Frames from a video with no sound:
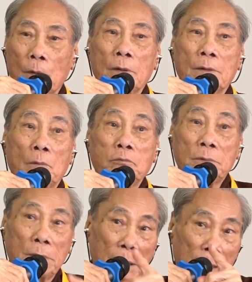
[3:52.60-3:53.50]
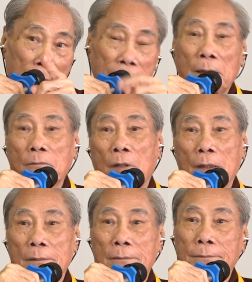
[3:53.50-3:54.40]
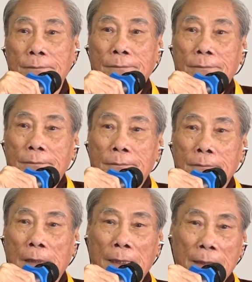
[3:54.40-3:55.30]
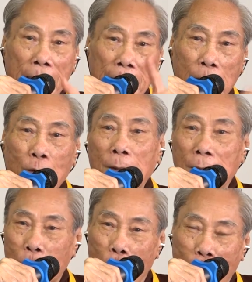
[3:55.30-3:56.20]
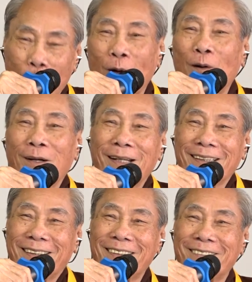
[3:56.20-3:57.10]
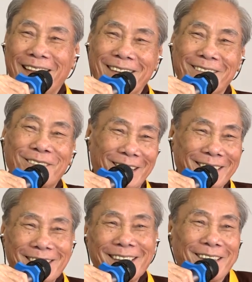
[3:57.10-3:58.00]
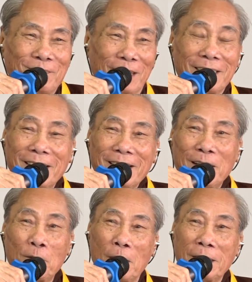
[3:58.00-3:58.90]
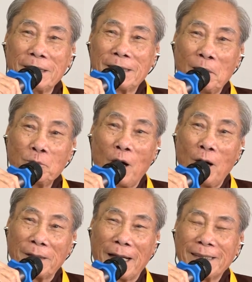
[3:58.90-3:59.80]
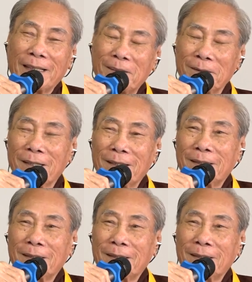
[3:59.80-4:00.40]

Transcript: Sự sống chính là tánh Phật. Thấy nghe nó biết của ông đó đó, chứ không phải của mình. Mình nếu mình đi sớm có, tại sao